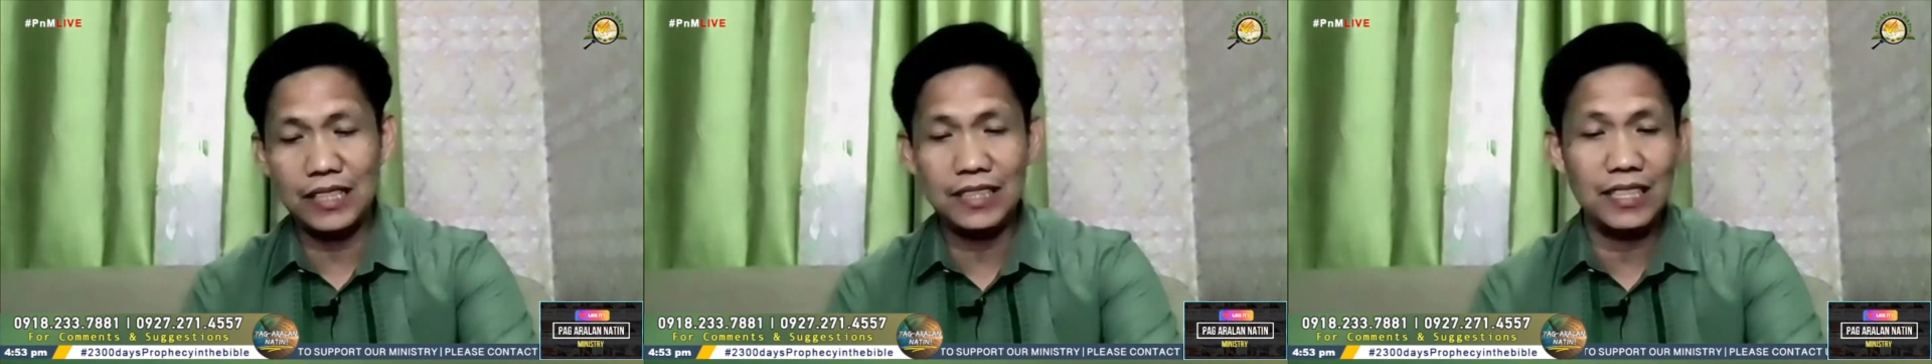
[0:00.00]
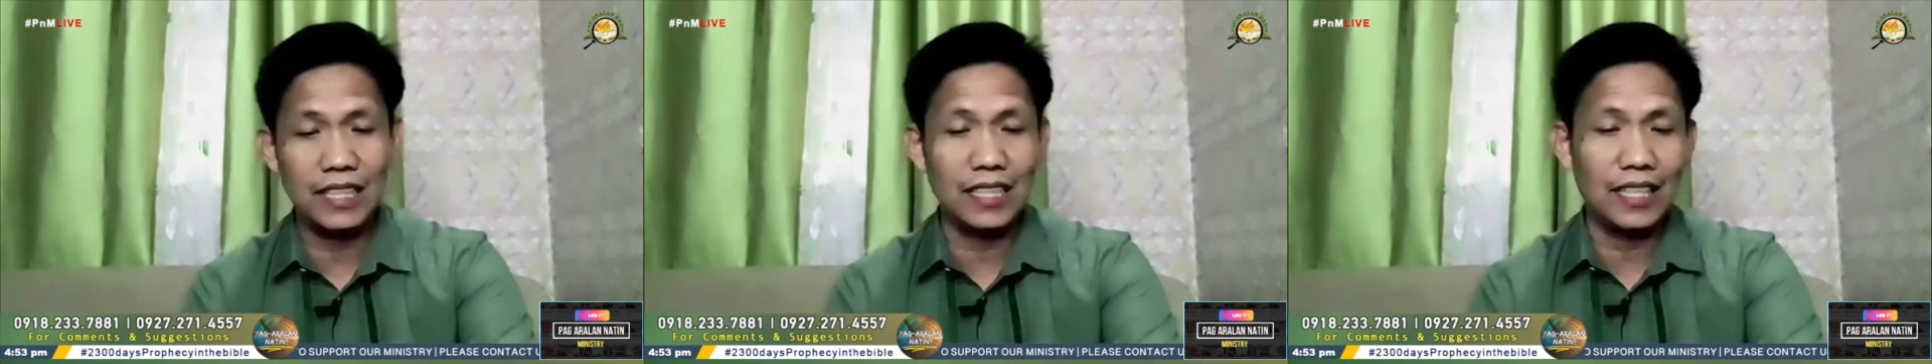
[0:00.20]

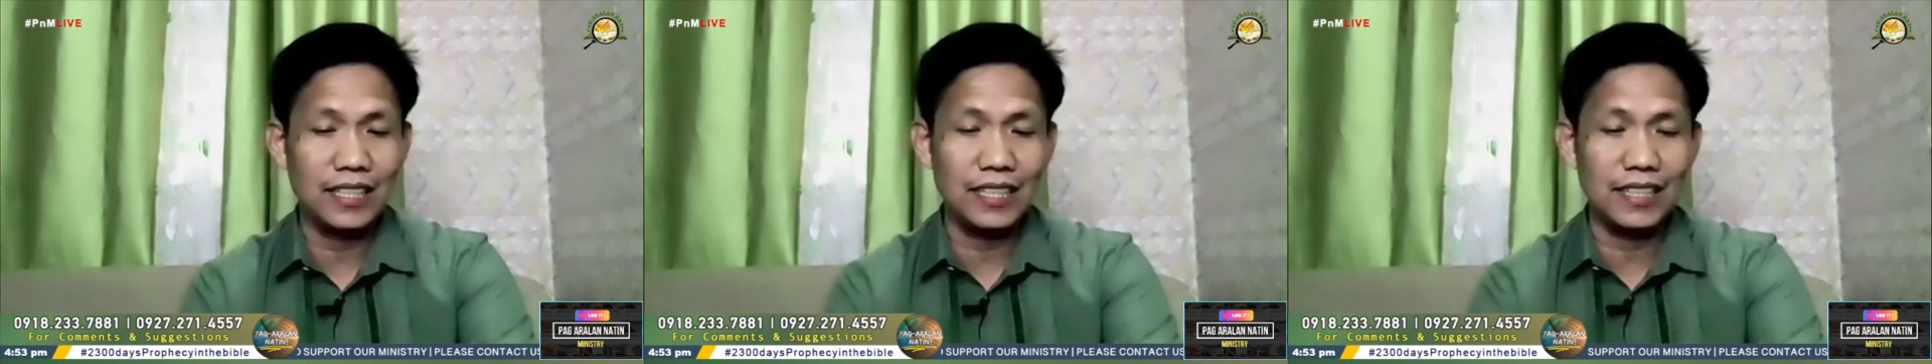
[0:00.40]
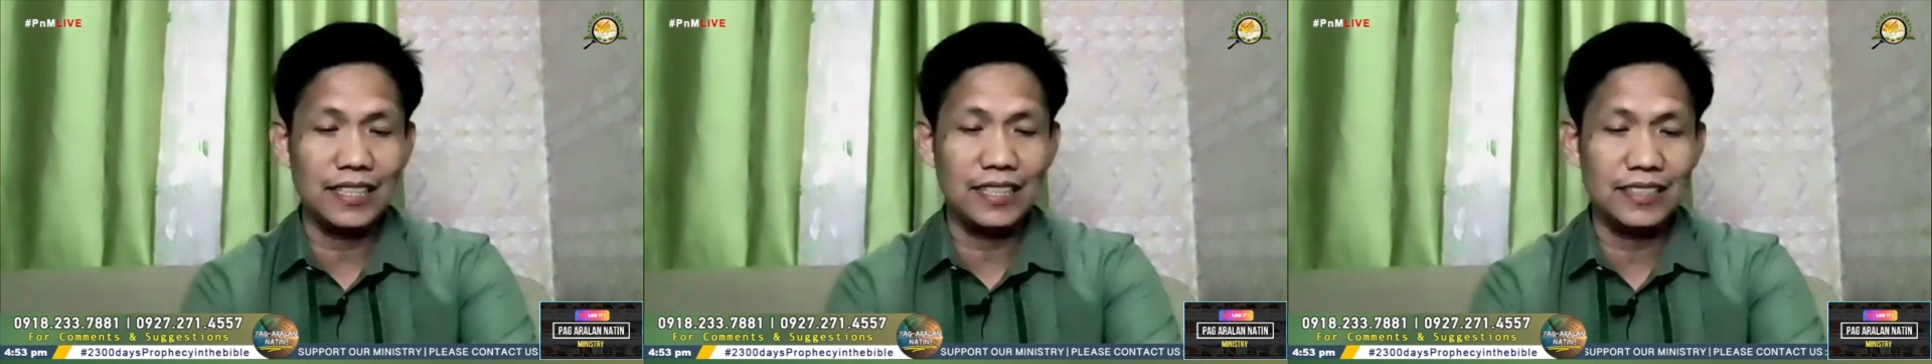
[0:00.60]
kasi nga
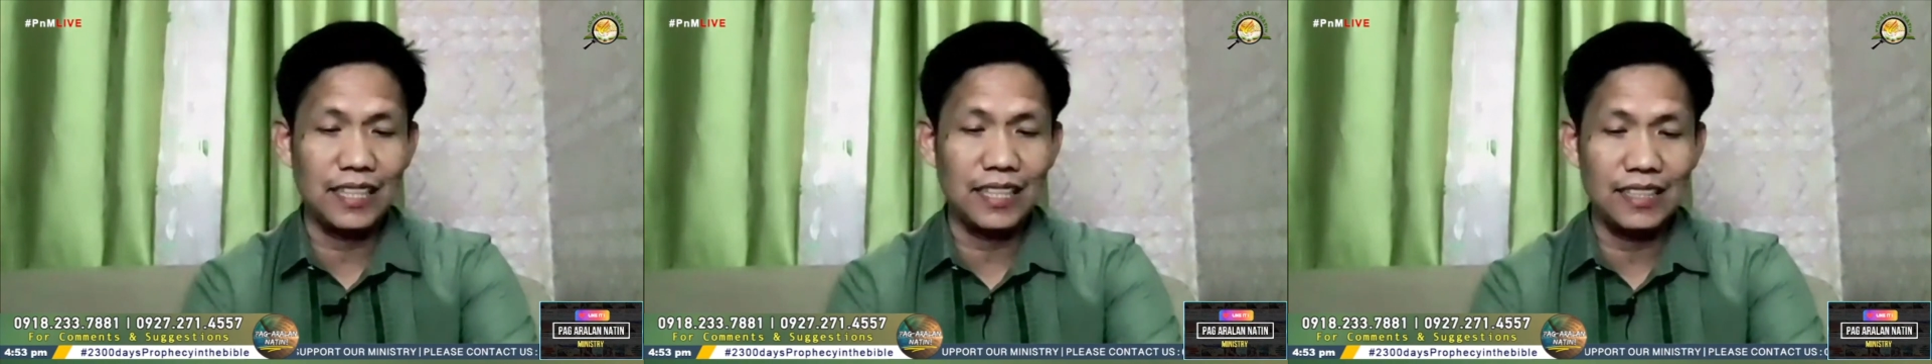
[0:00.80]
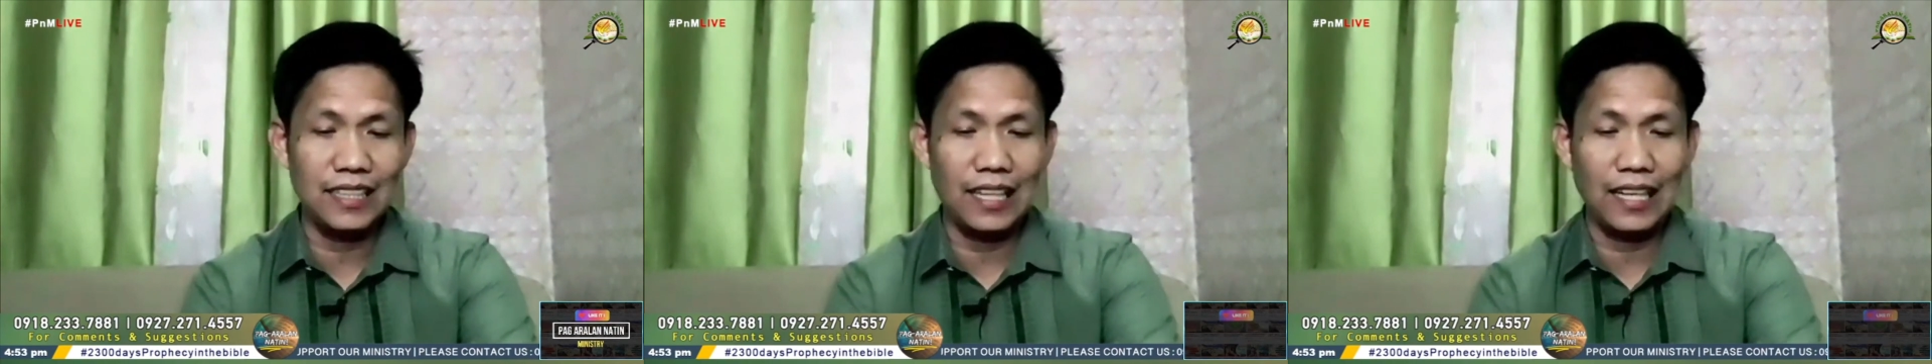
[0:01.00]

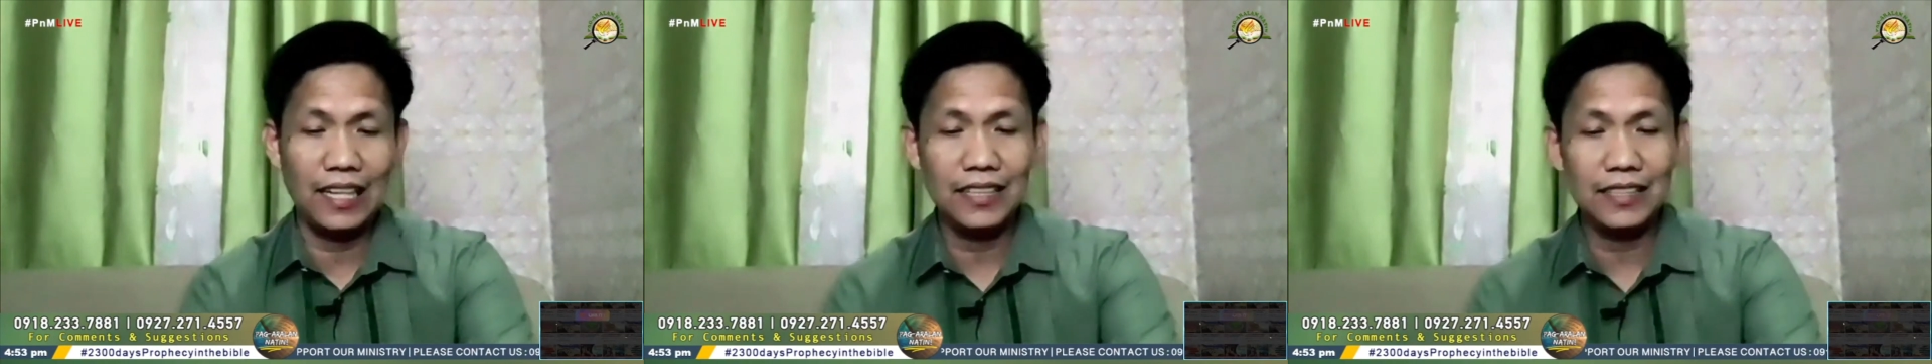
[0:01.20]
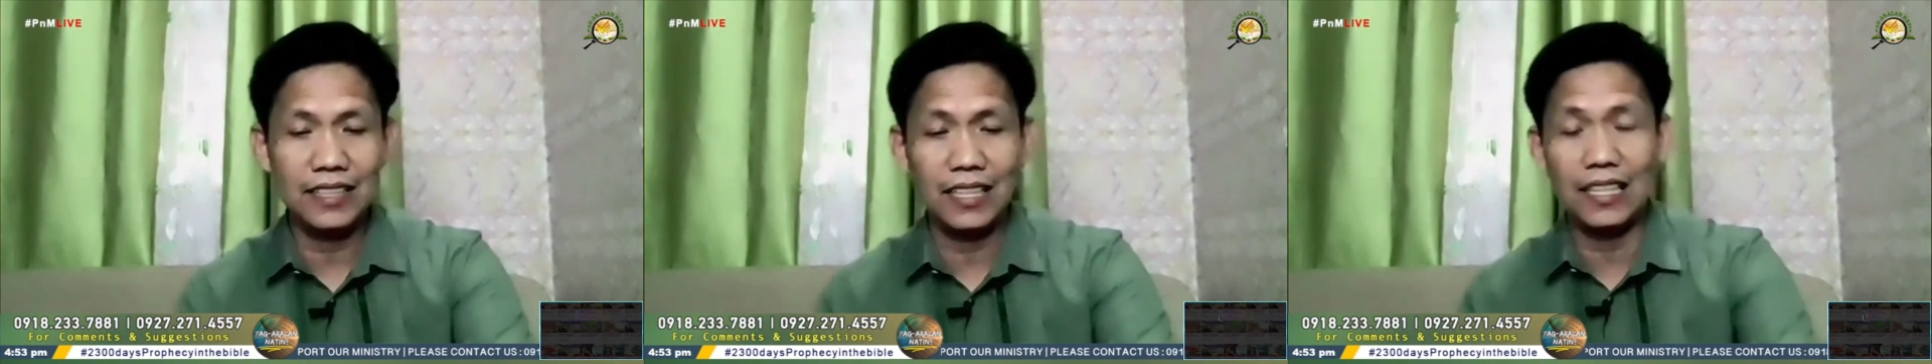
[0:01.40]
nakikita
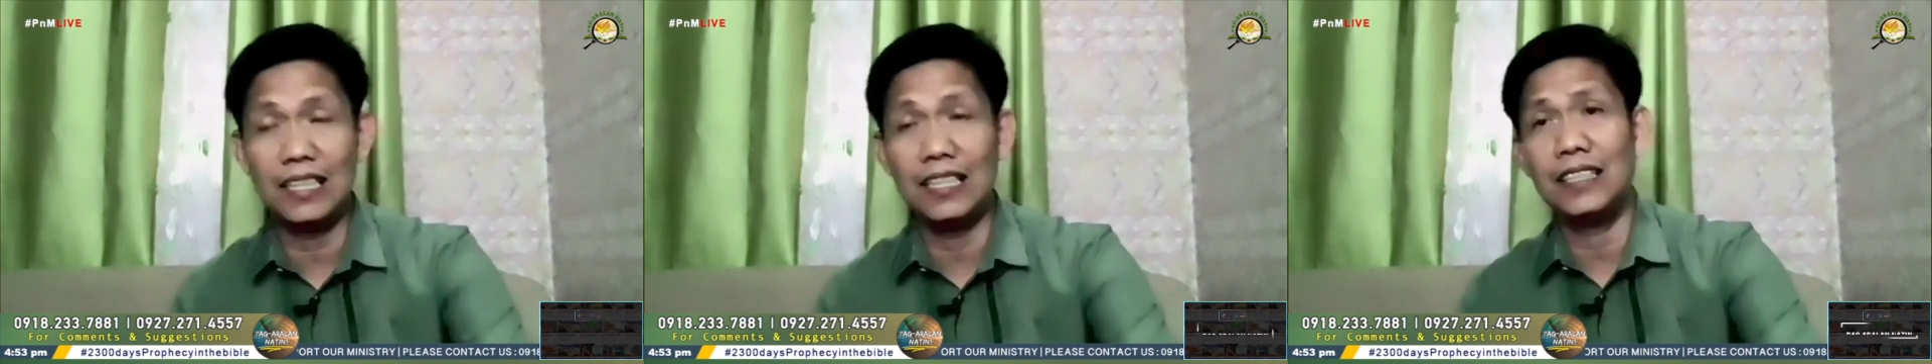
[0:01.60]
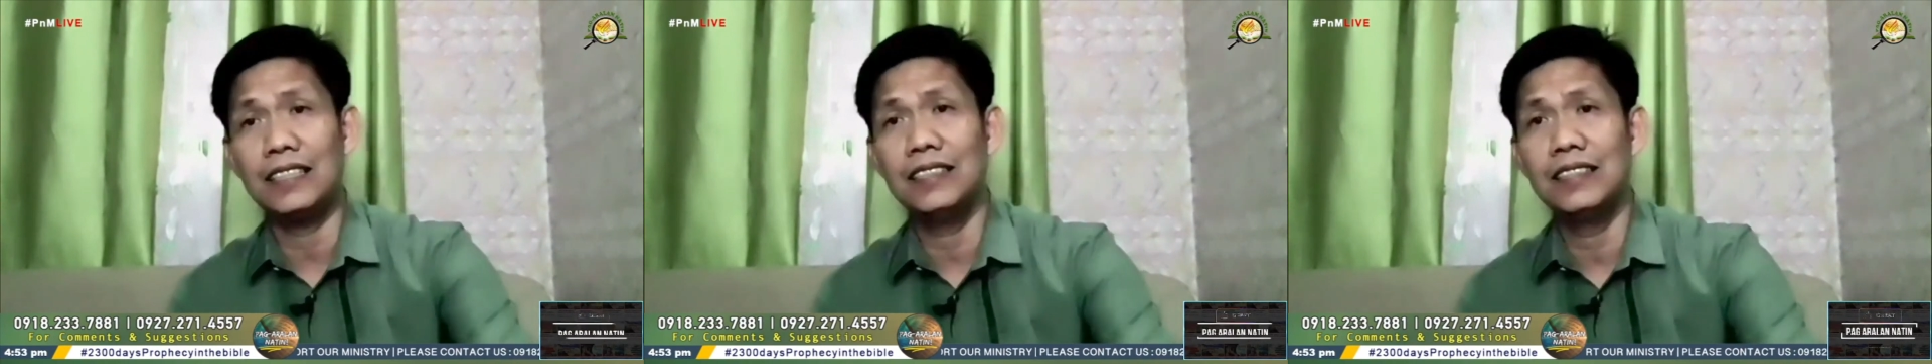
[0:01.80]
nila
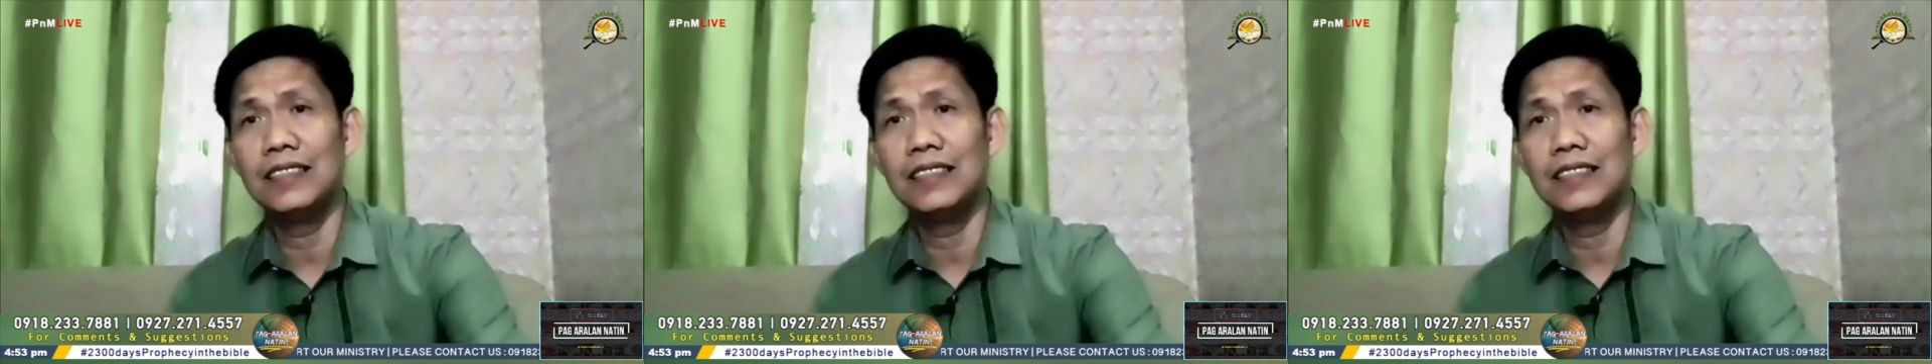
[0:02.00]
na